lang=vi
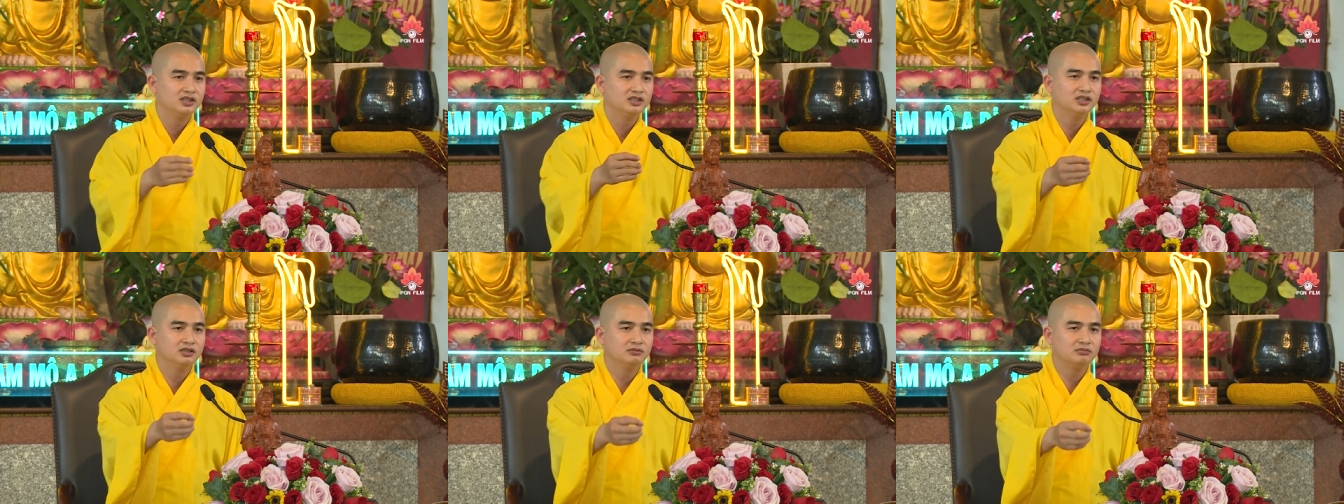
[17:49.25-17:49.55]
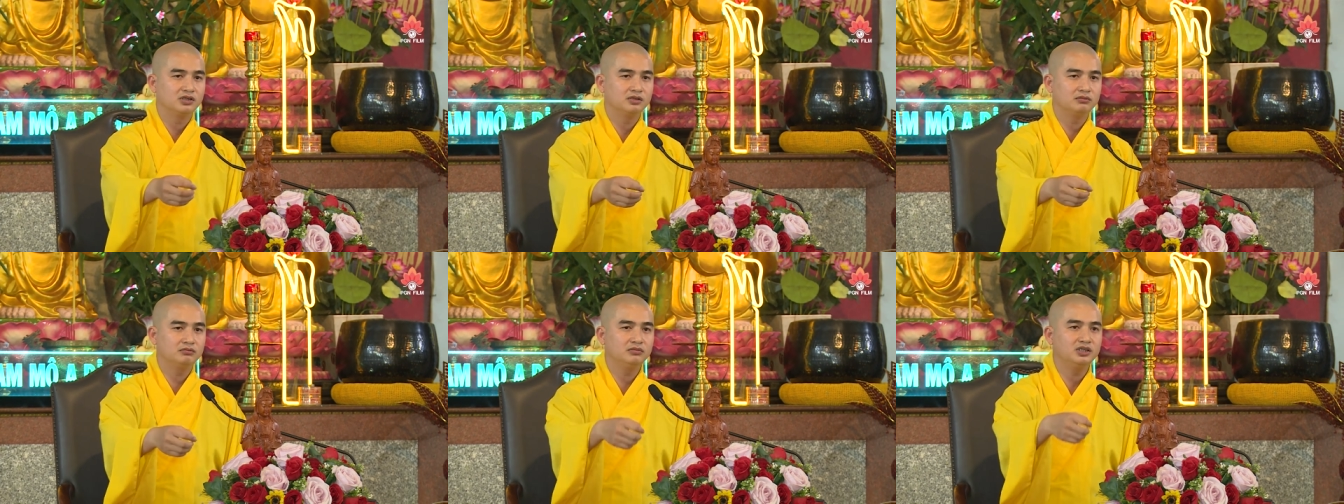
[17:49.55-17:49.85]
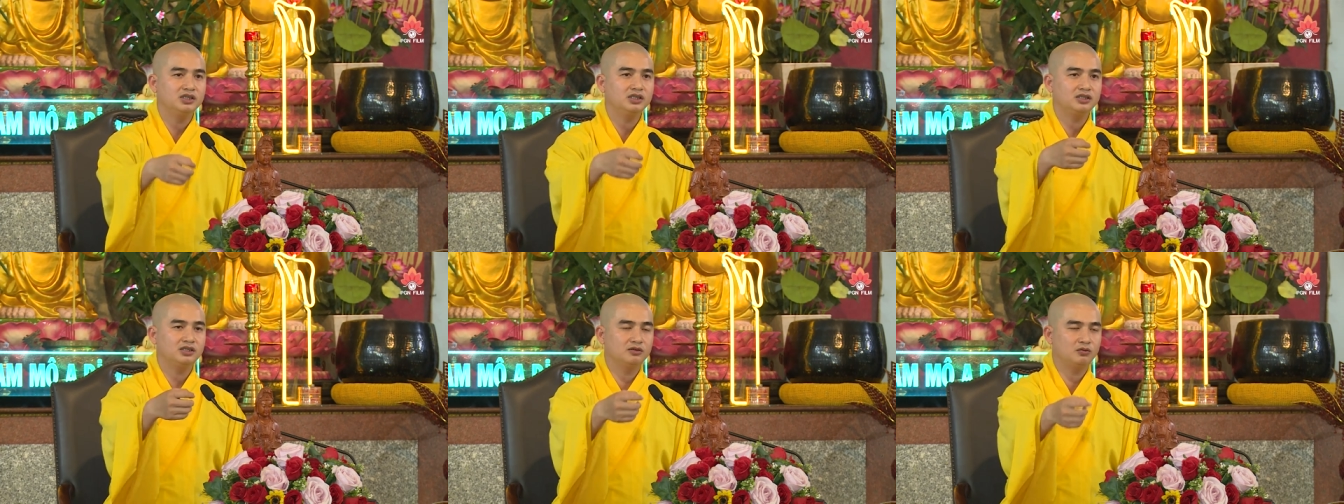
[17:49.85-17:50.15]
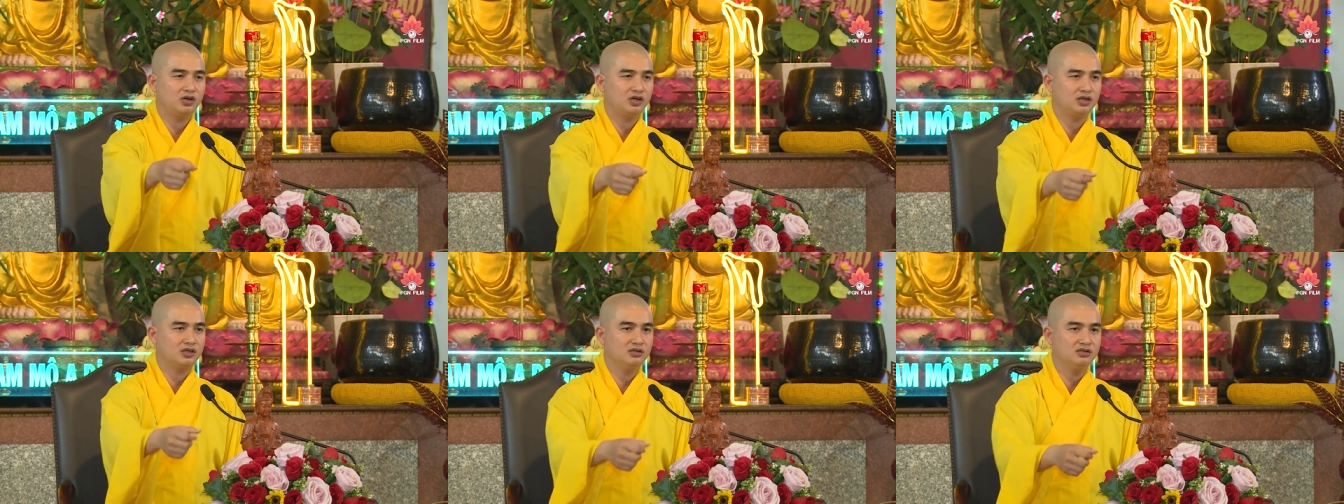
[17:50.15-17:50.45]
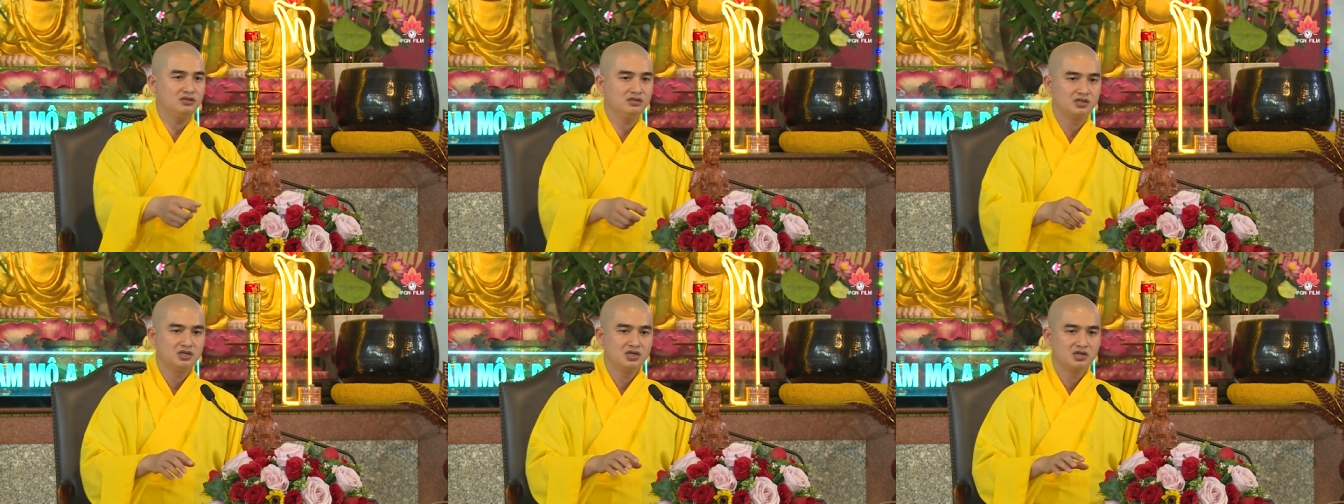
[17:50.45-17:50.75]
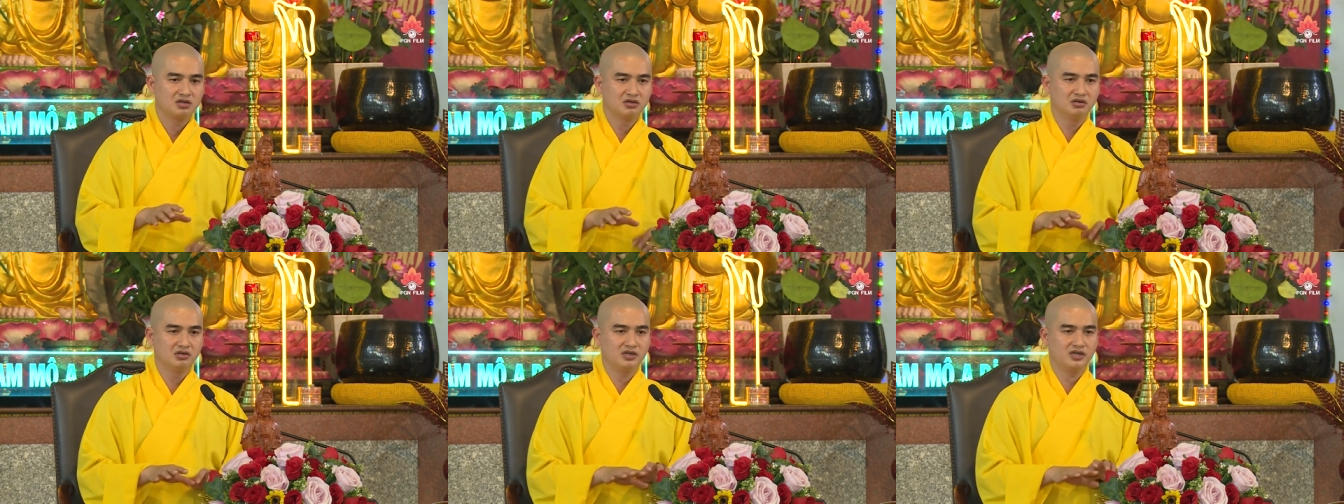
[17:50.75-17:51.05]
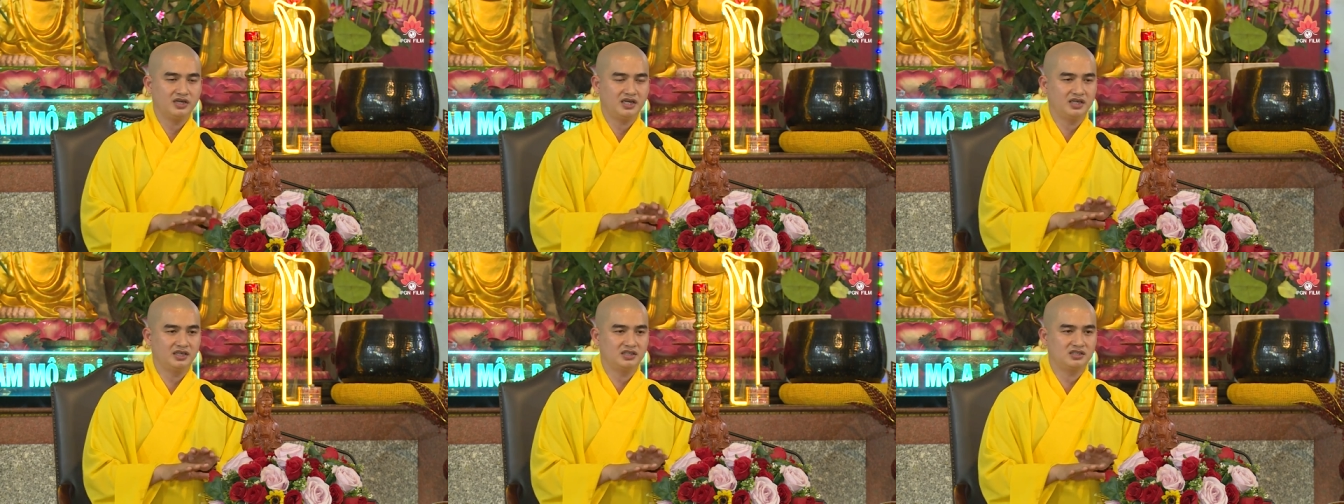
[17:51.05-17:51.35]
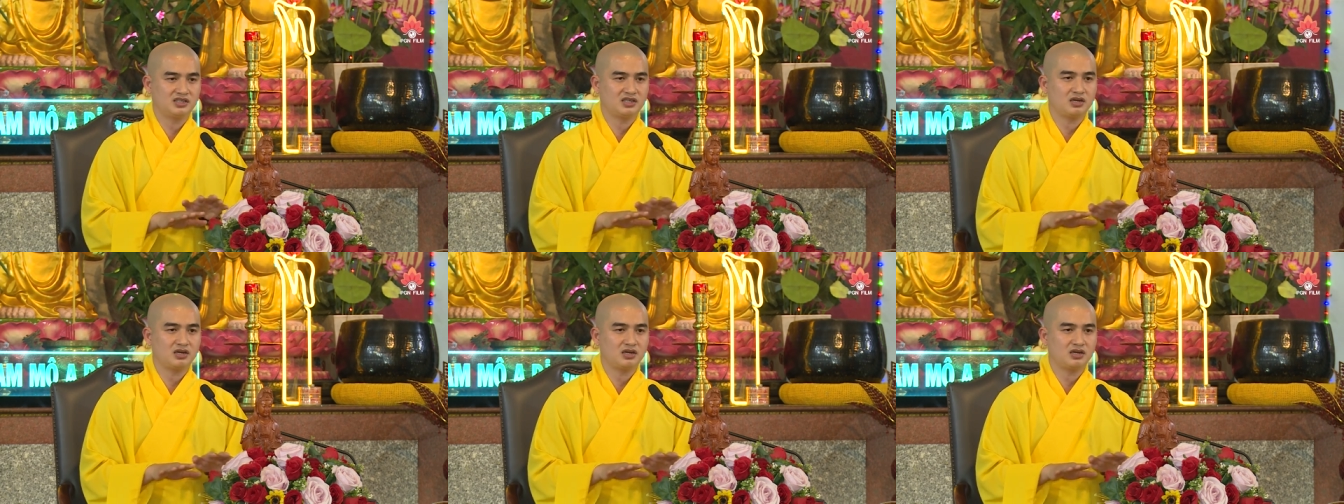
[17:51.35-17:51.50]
nhưng mình biết quá khứ người này